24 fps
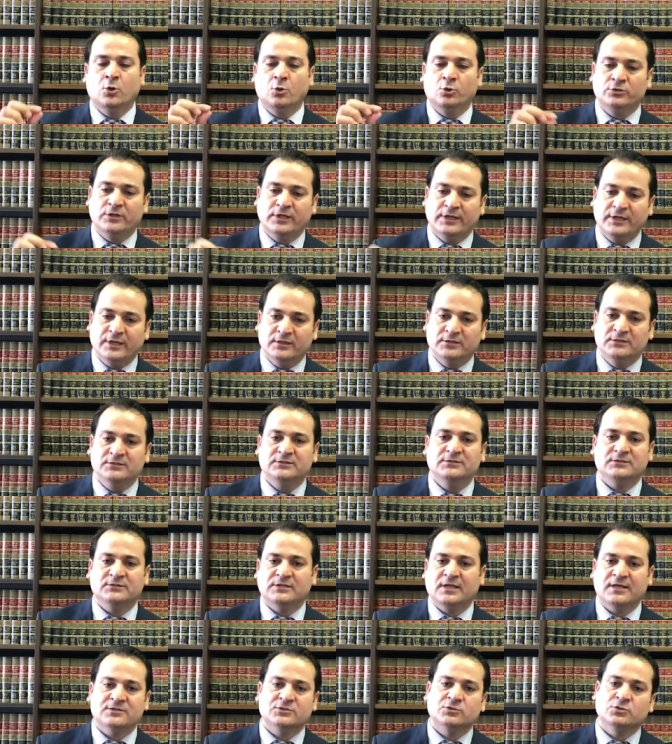onayı
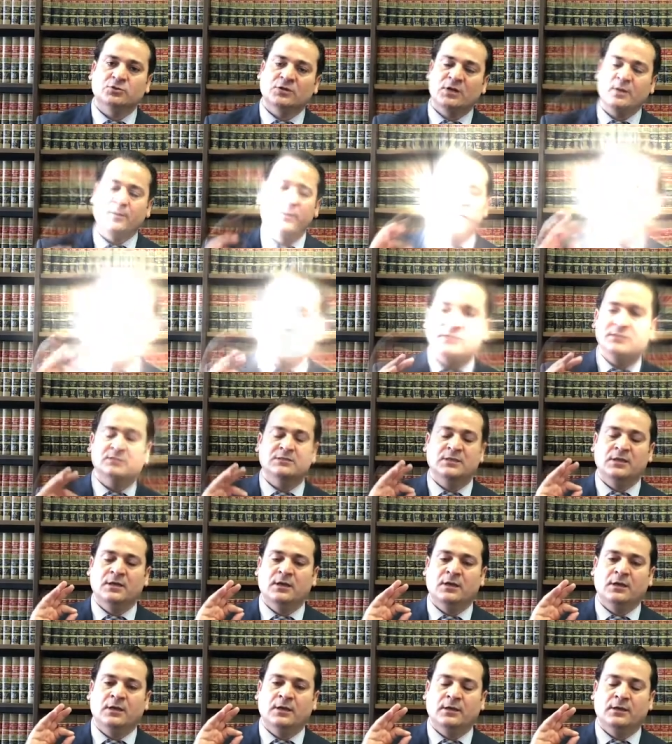alındıktan sonra siz
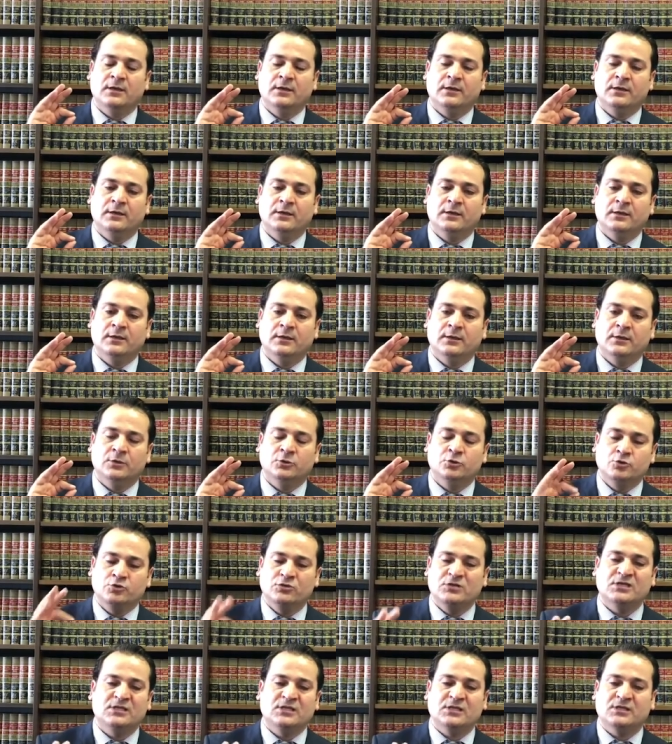e,
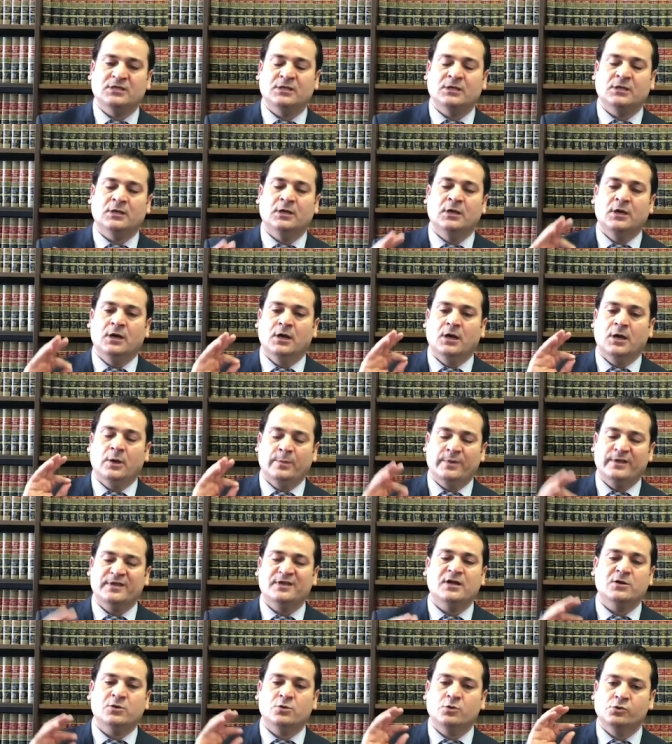Türkiye'deki
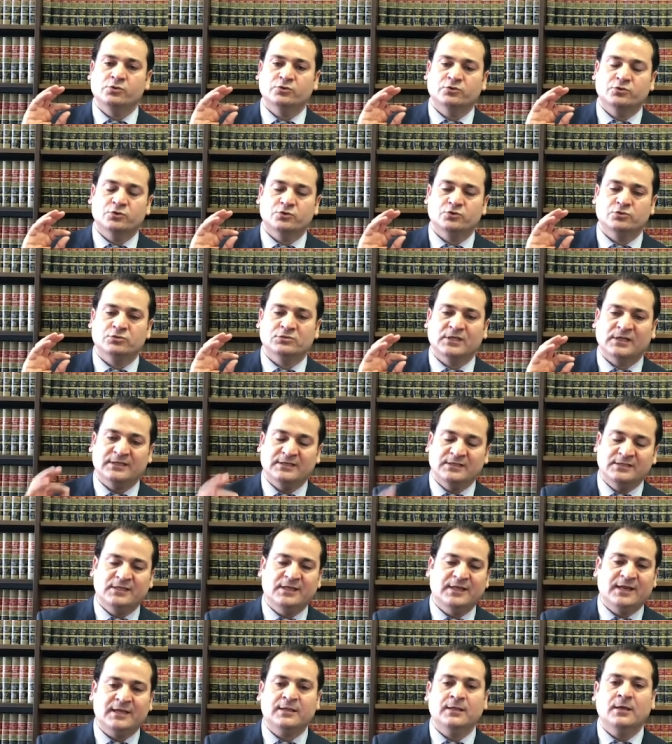Amerikan konsolosluğuna
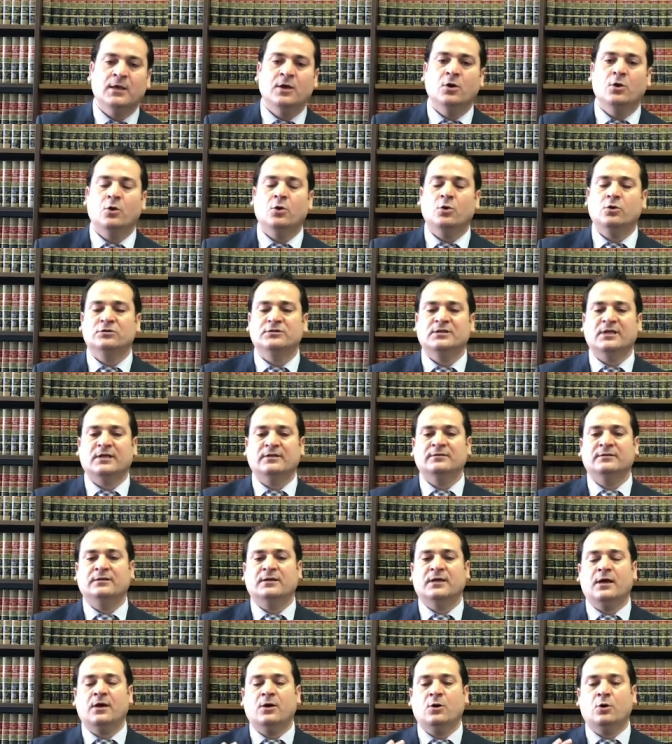giderek
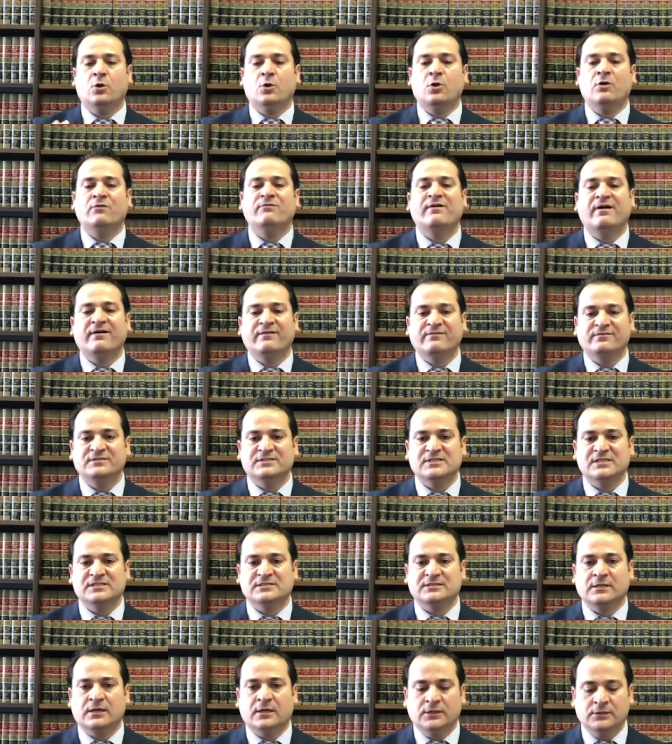oradan da oğlan
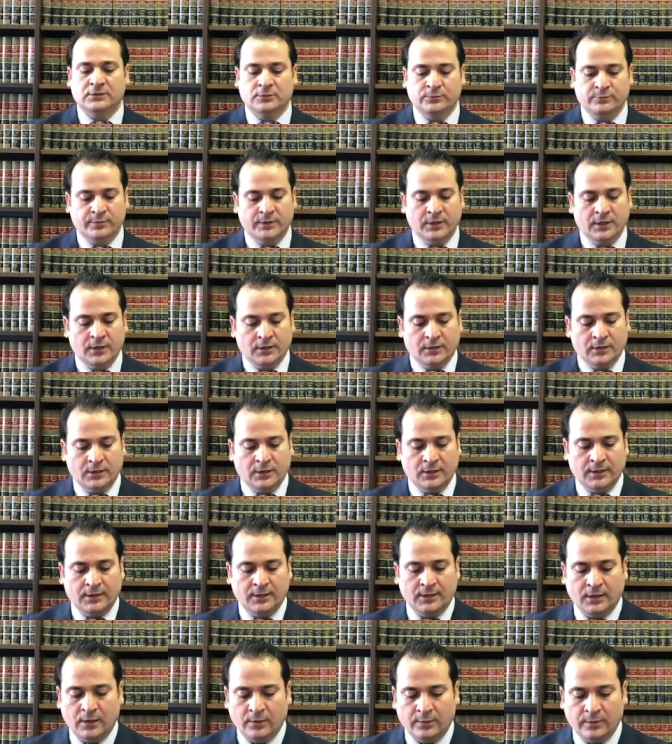vizesini alıp
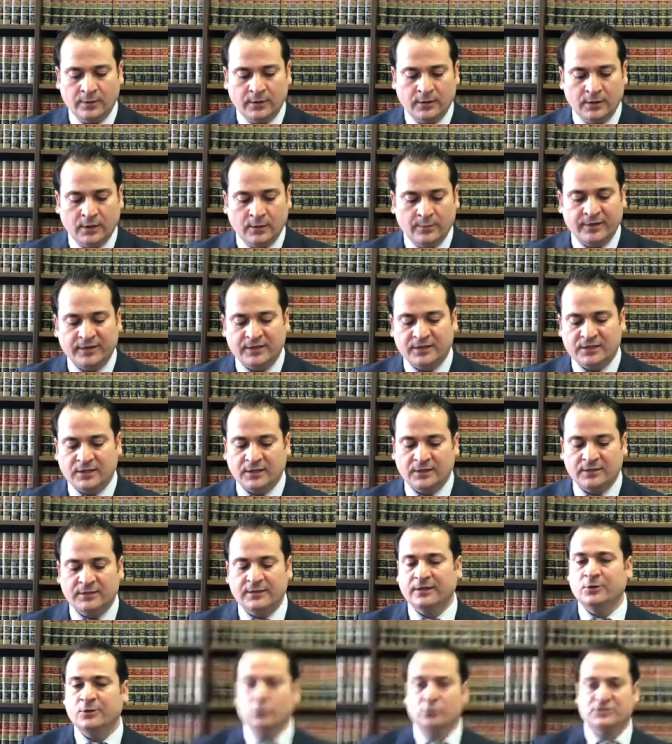e, Amerika'ya
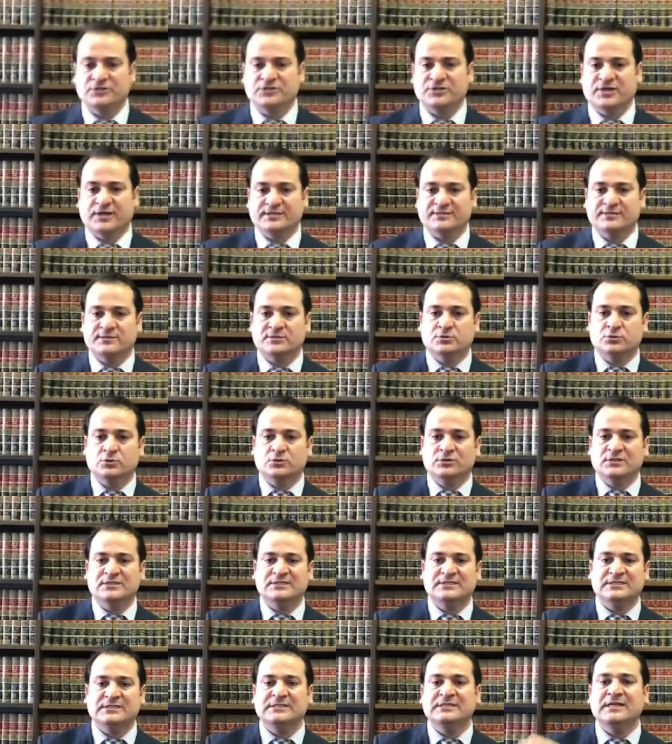geliyor olacaksınız.
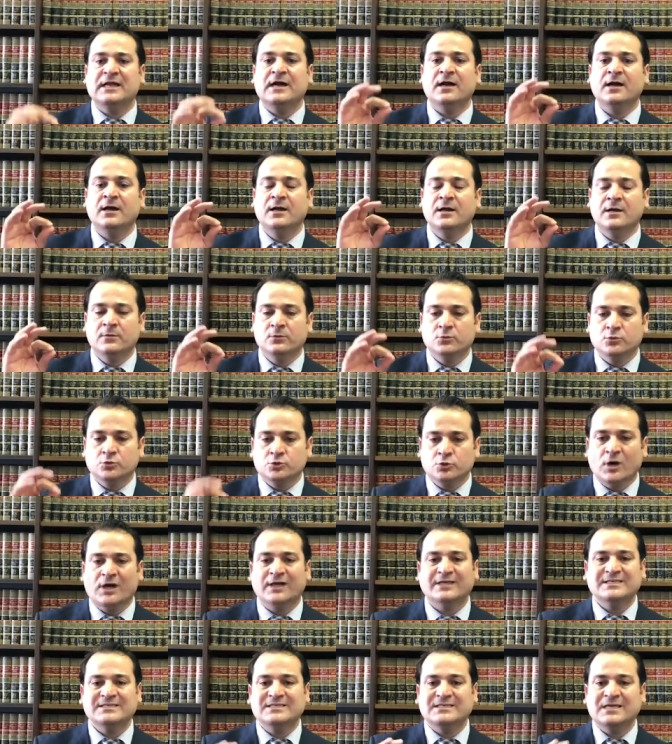Dolayısıyla şu
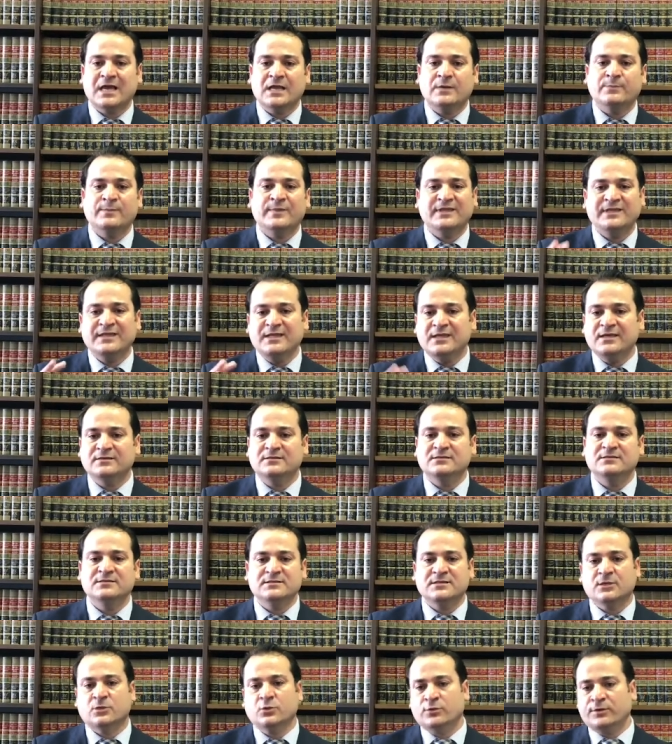anki gelme
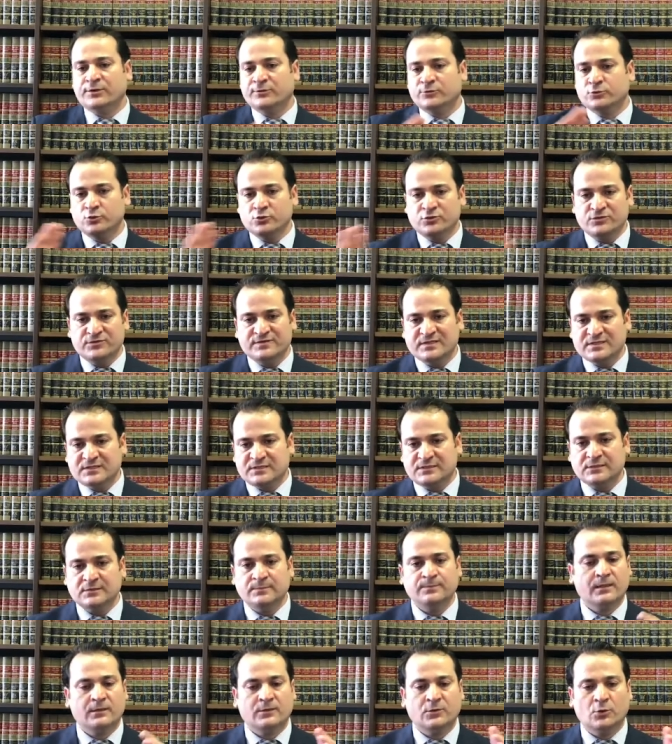niyetinize göre turist
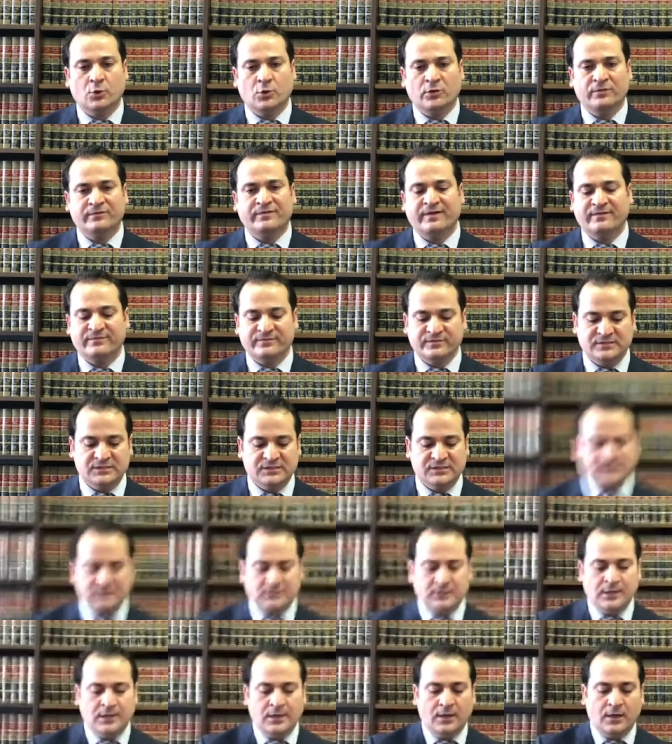vizesi ya da oğlan
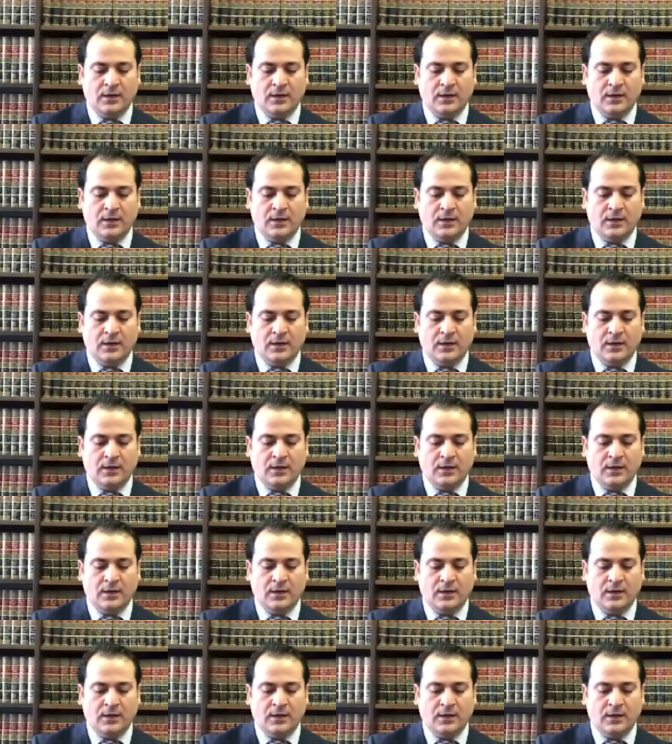vizesi